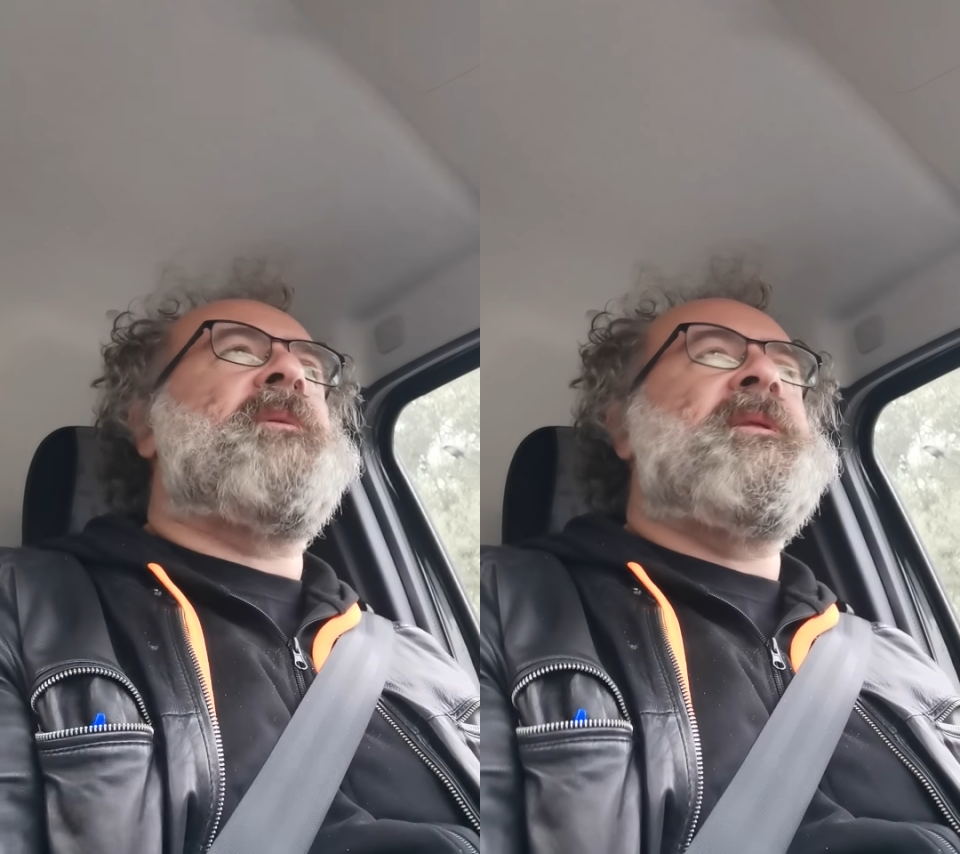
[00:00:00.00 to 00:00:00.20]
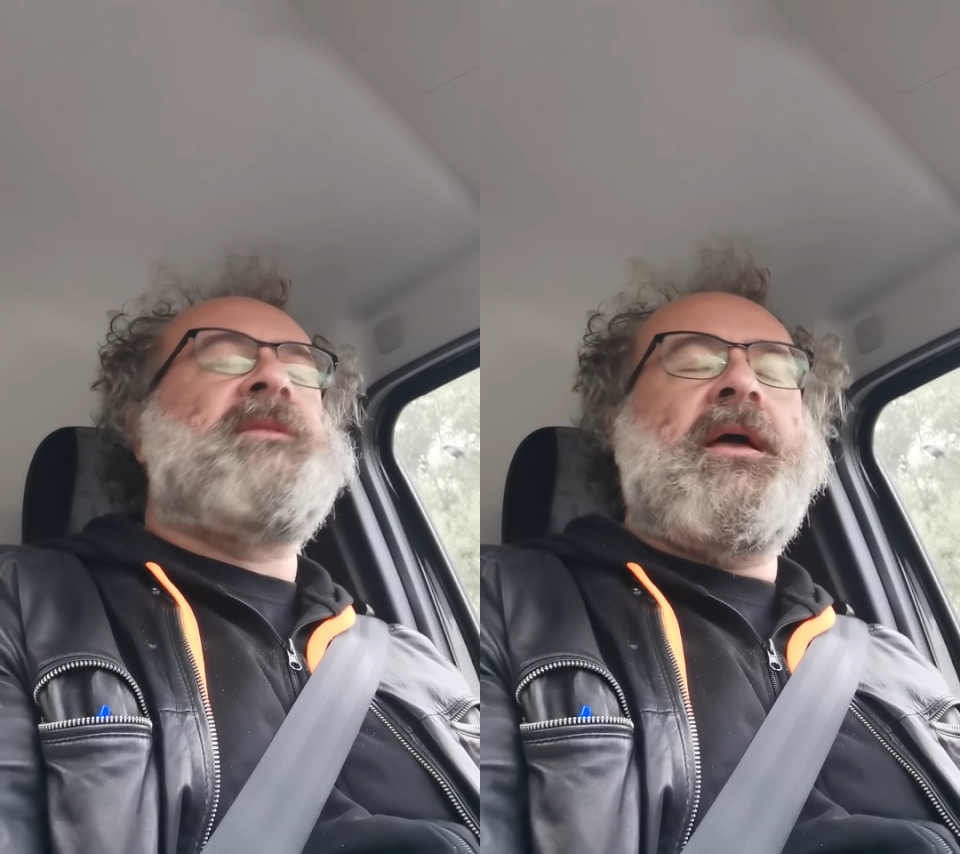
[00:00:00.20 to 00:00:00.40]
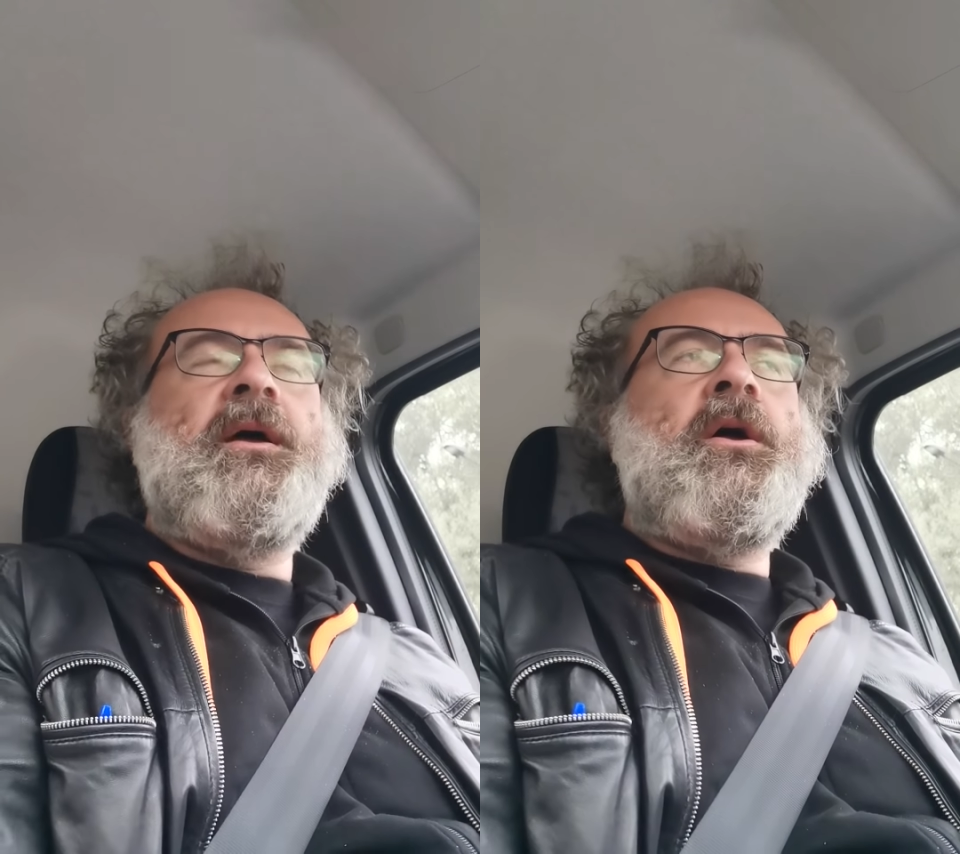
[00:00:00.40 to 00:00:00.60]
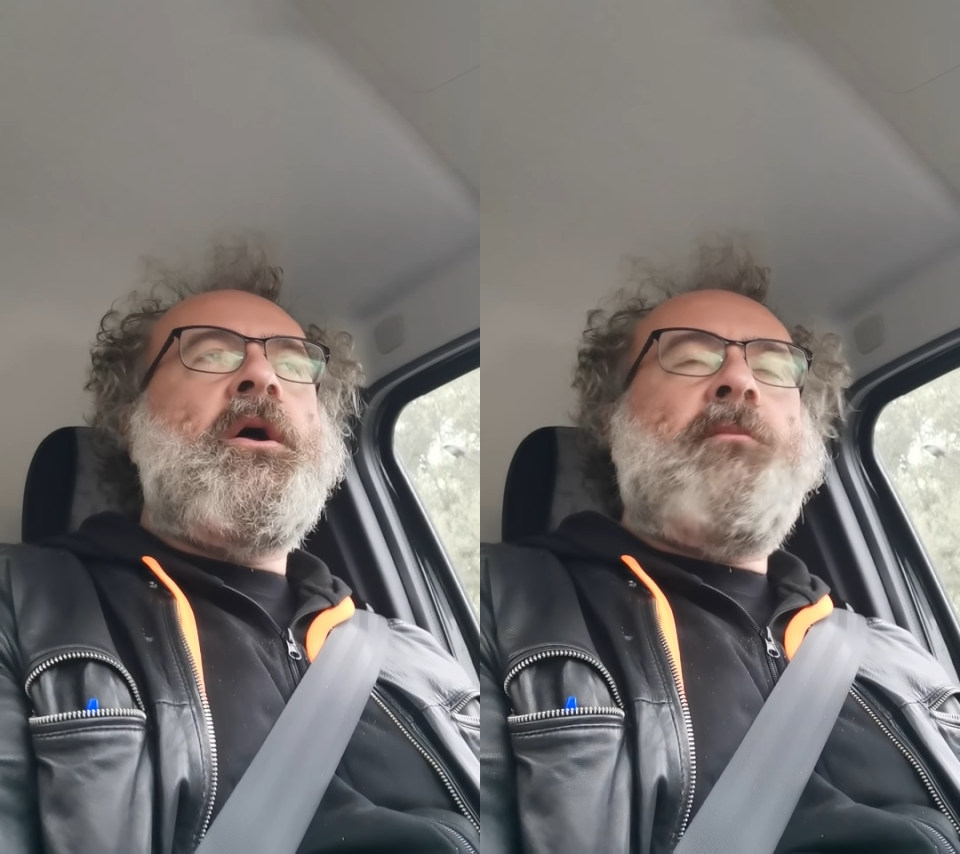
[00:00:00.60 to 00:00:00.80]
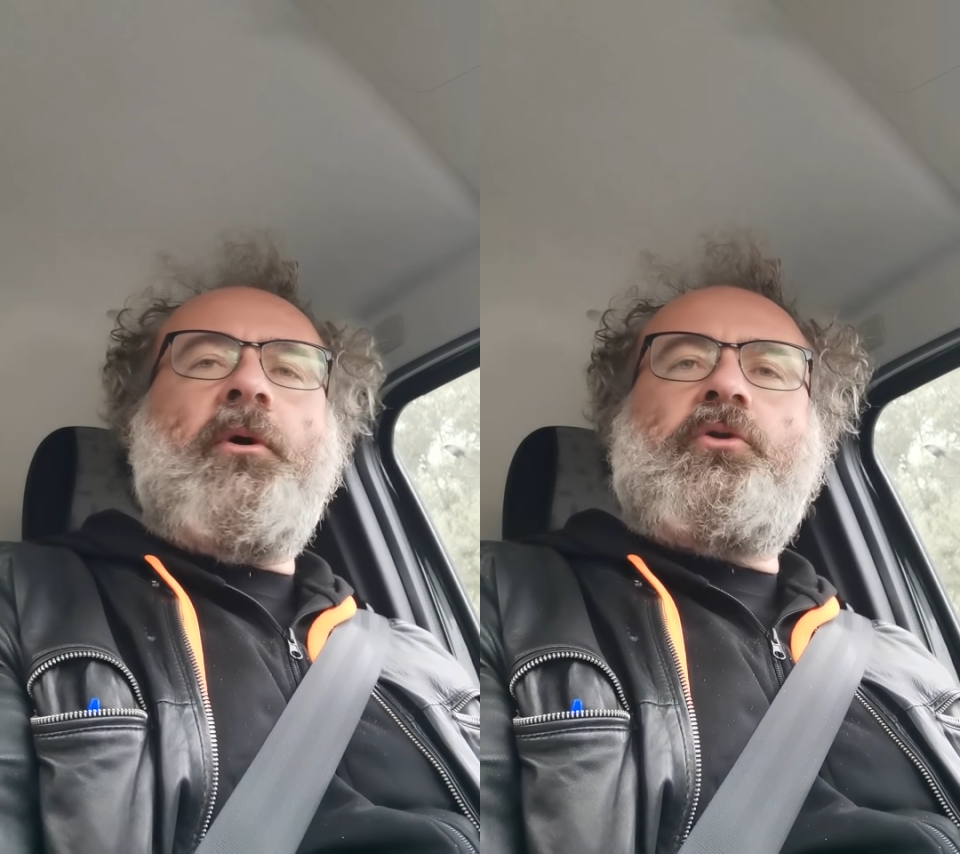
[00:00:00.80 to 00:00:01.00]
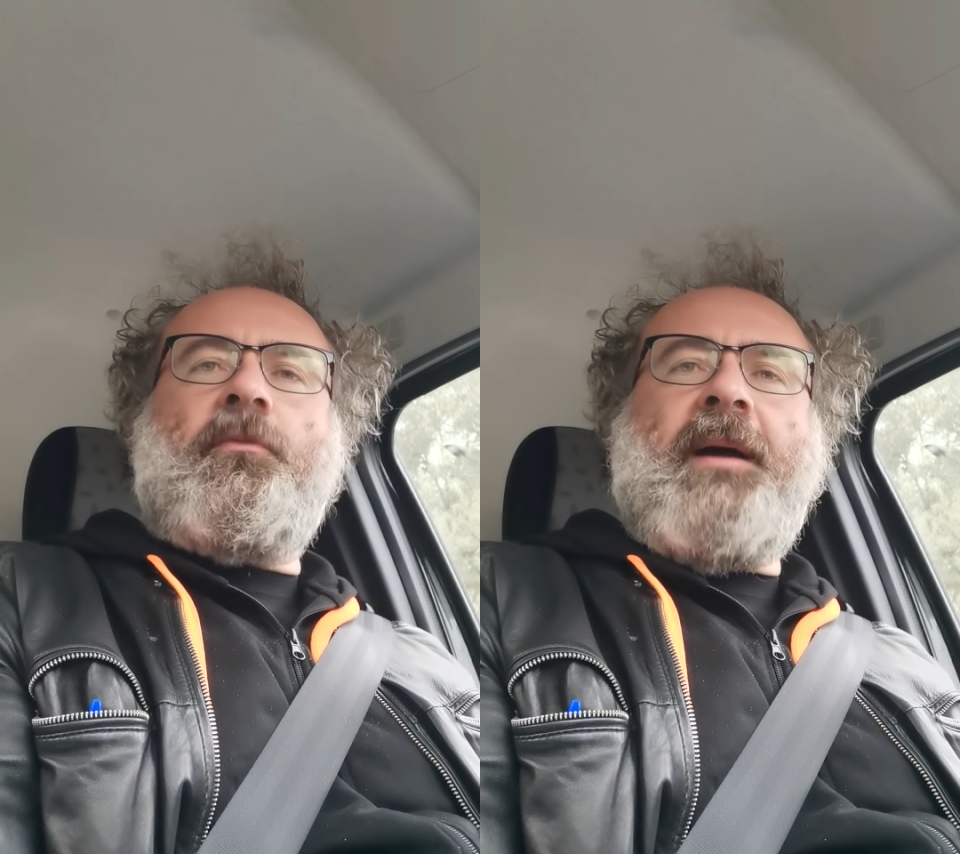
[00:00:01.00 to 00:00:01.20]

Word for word: veramente molto